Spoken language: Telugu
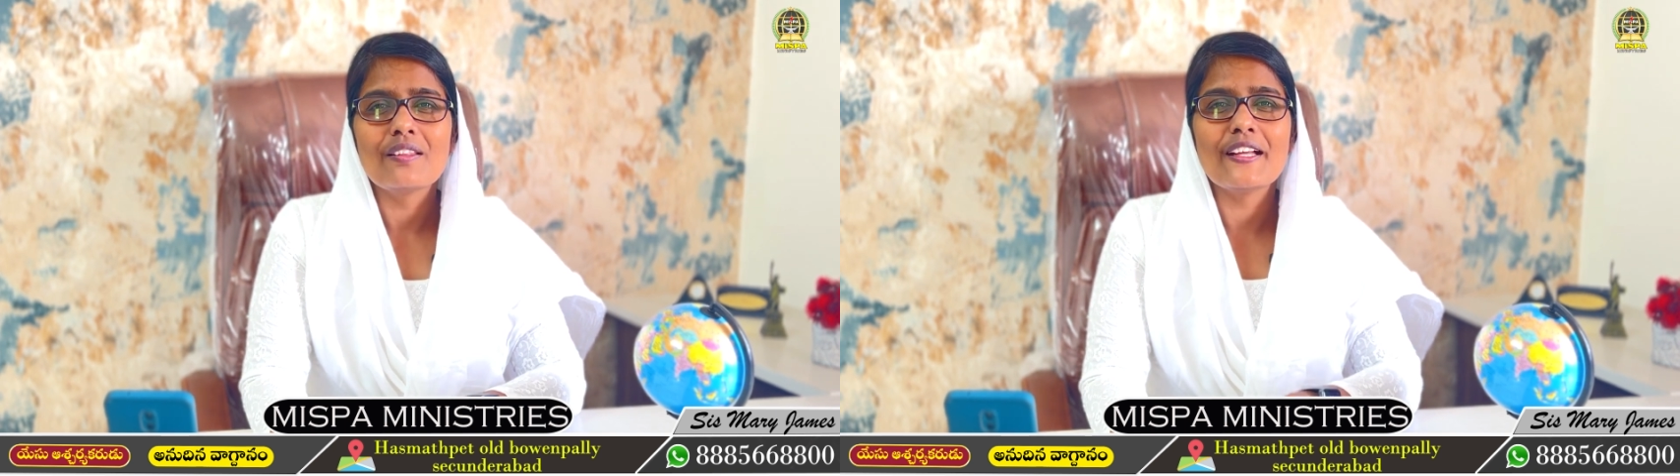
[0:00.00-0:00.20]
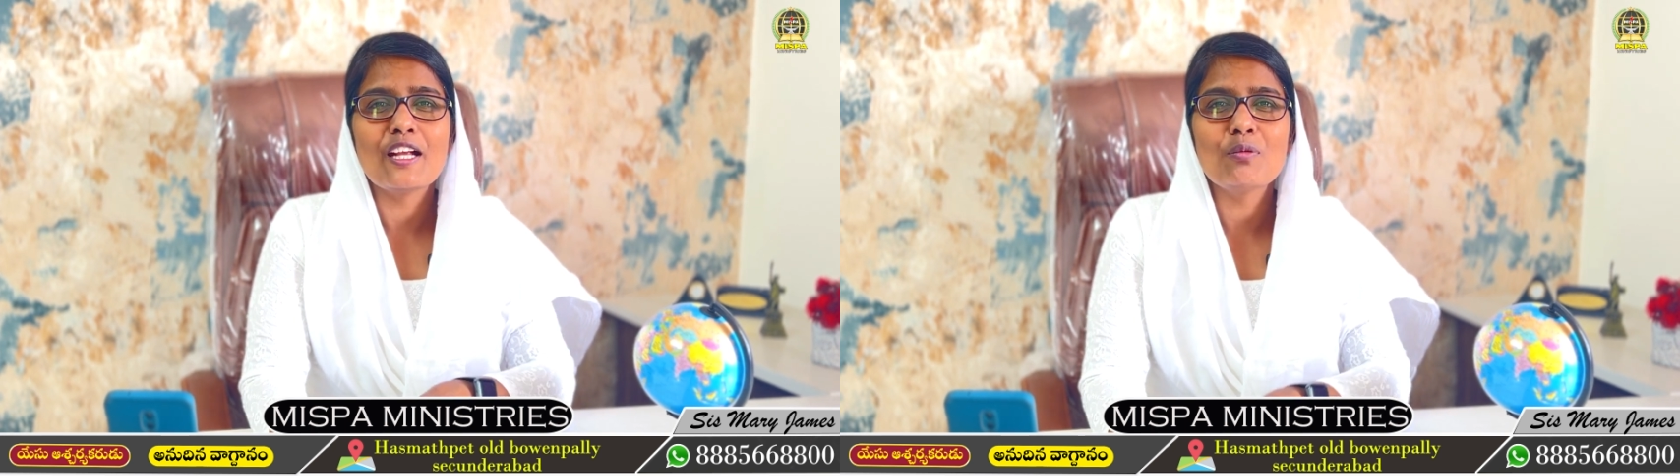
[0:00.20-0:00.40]

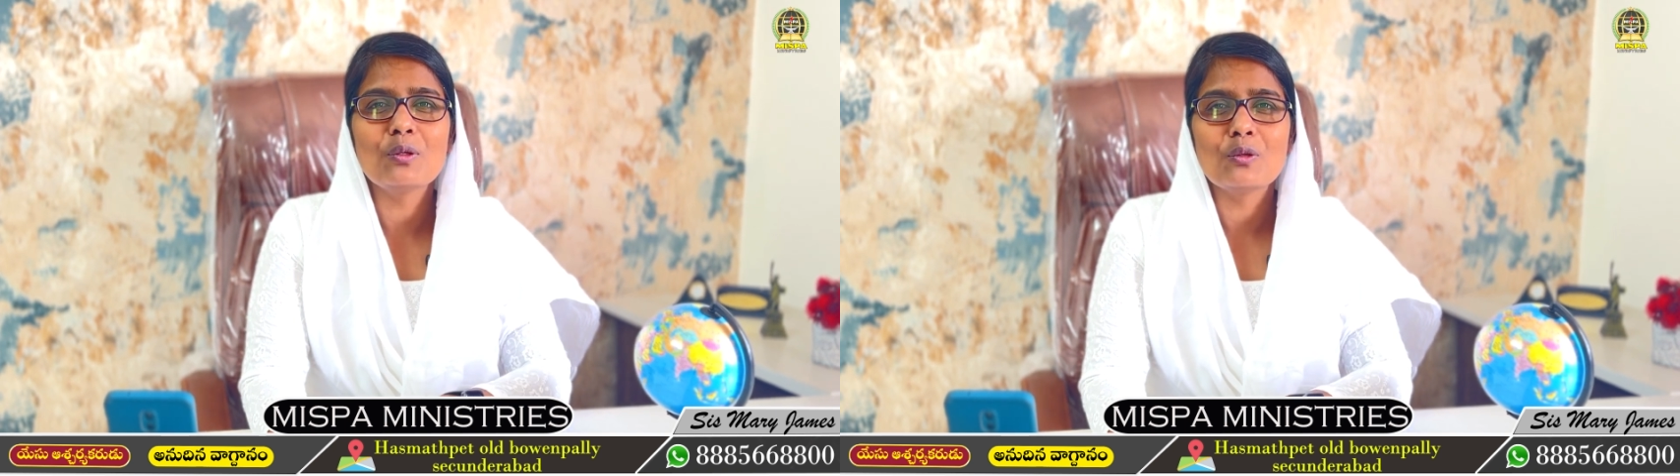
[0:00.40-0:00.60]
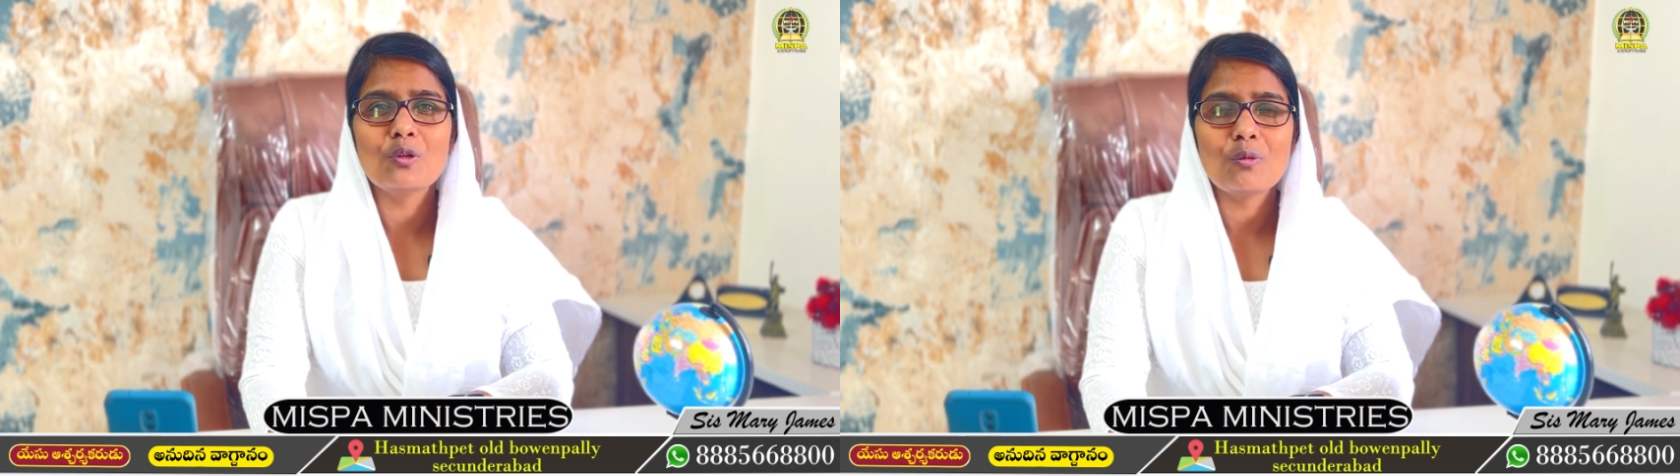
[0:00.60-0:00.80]

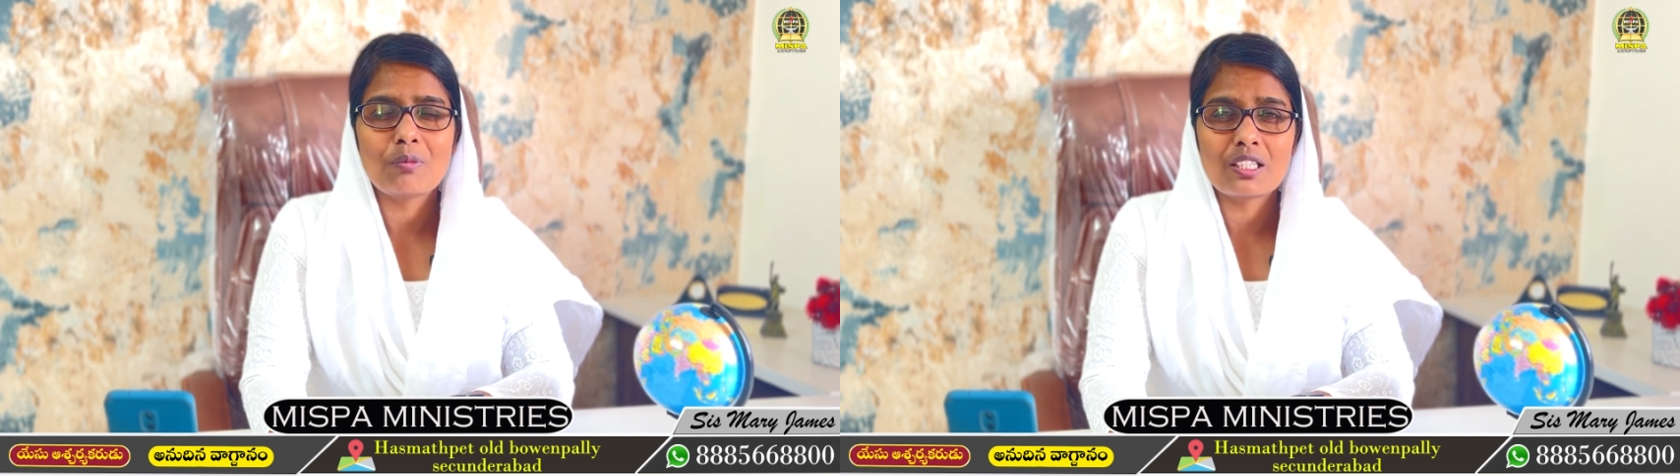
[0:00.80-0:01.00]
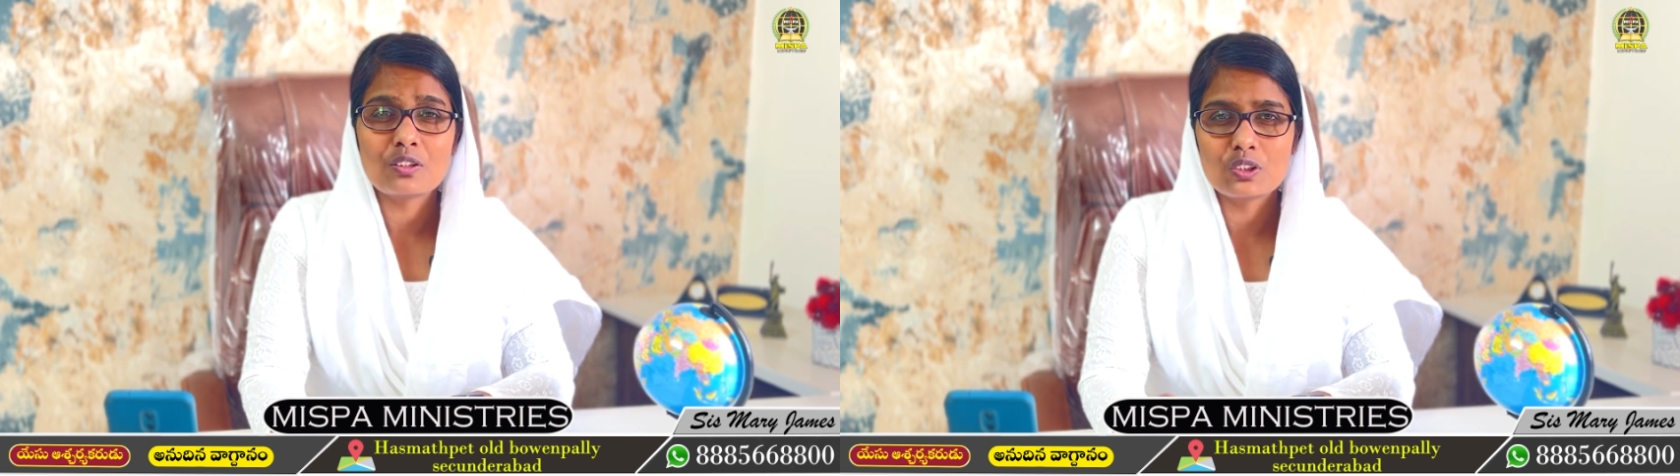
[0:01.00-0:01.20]
దేవుడు
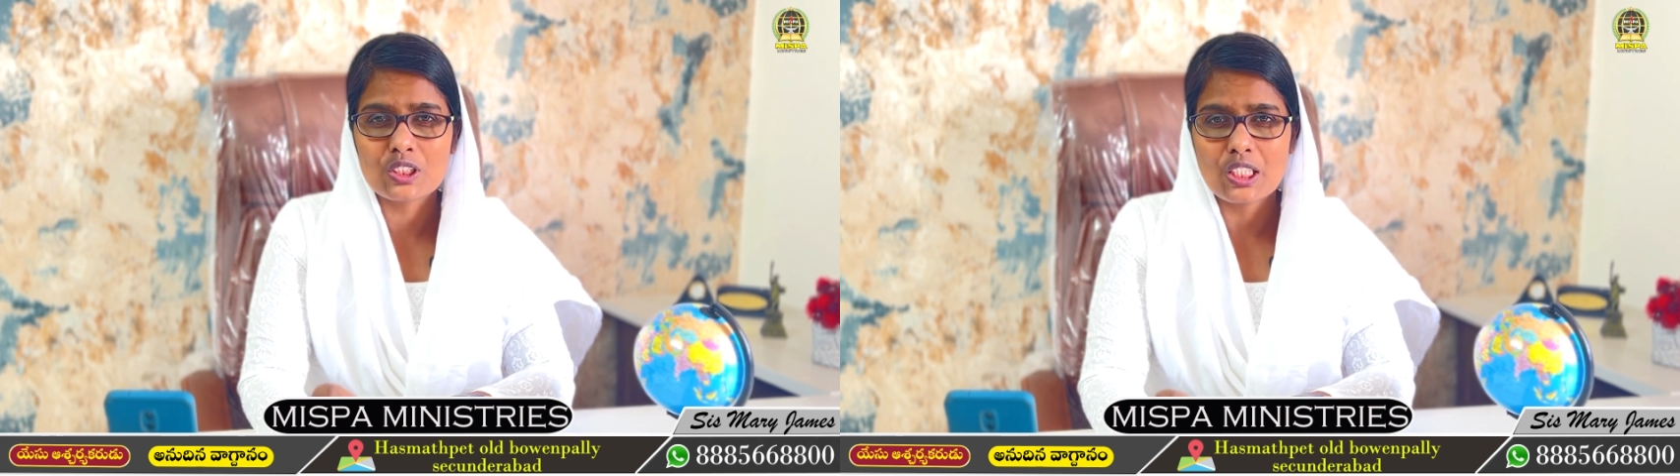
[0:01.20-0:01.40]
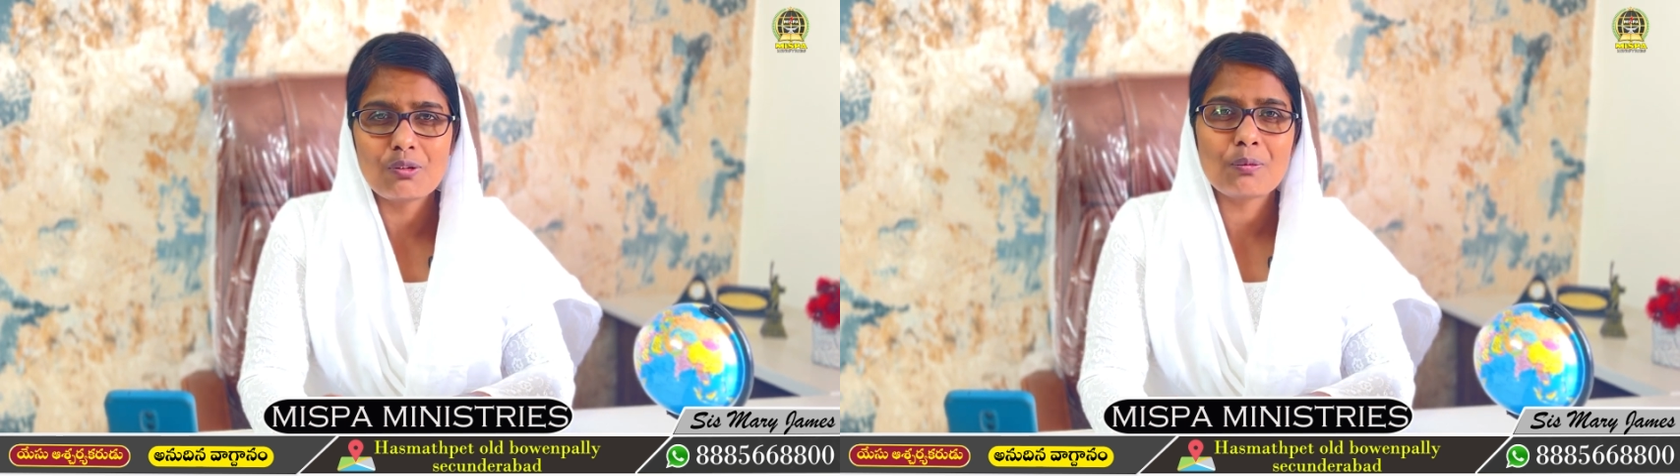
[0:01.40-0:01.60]
మనకు
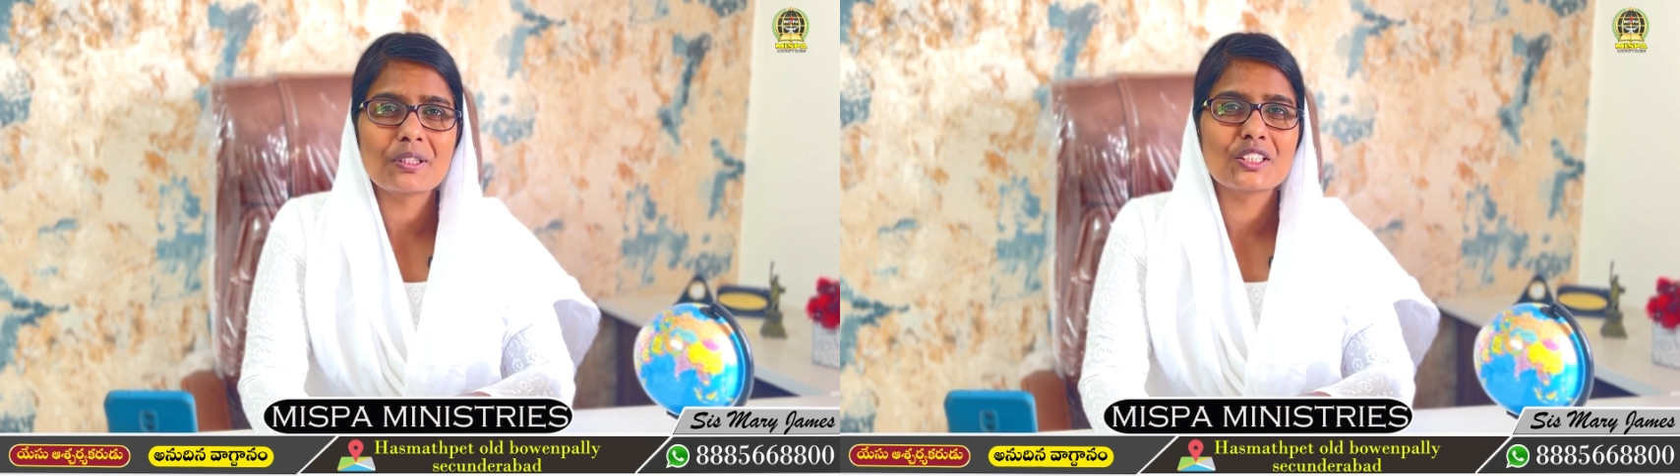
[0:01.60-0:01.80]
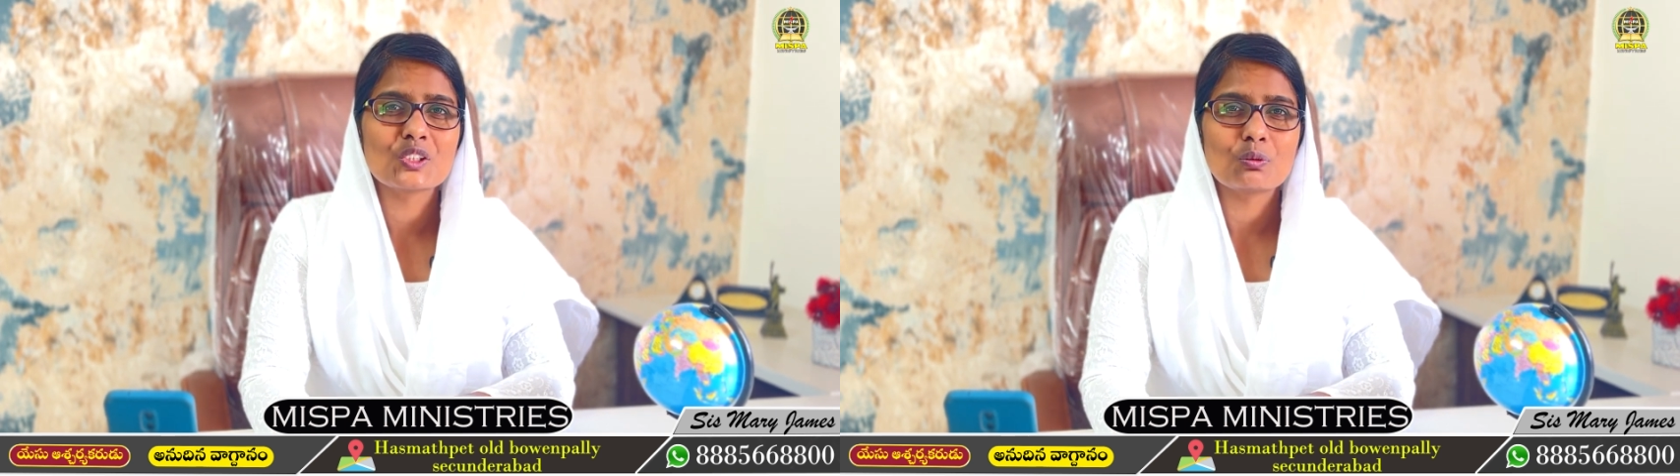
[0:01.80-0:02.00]

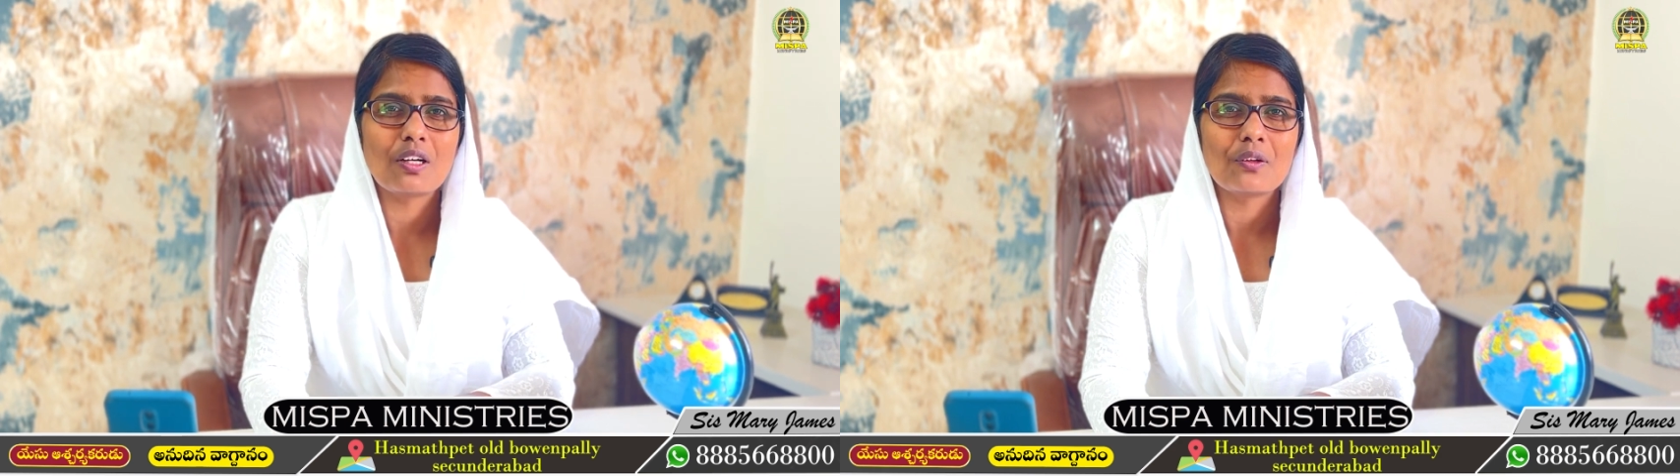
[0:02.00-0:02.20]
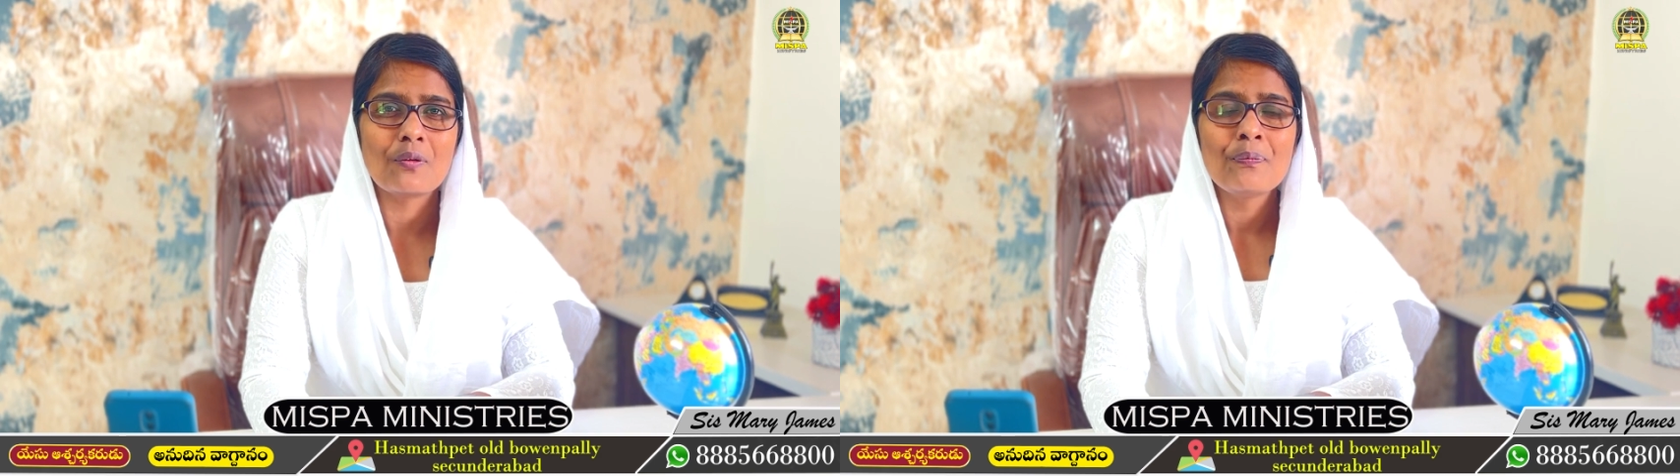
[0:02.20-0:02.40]

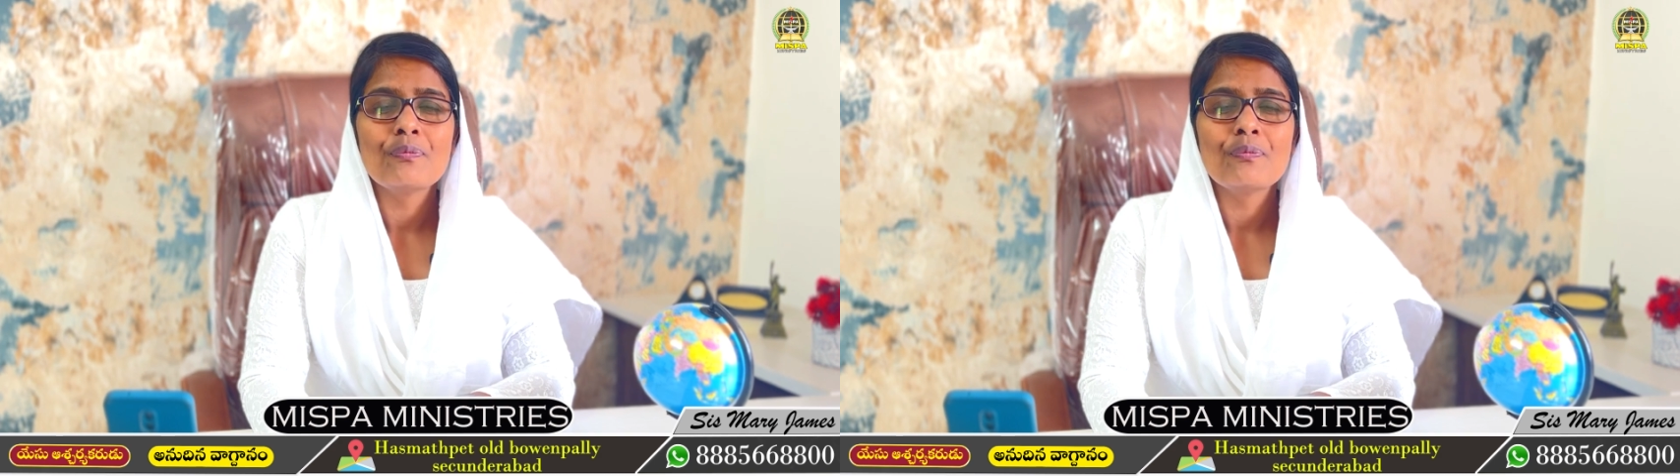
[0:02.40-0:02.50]
జీవమునిచ్చేవాడు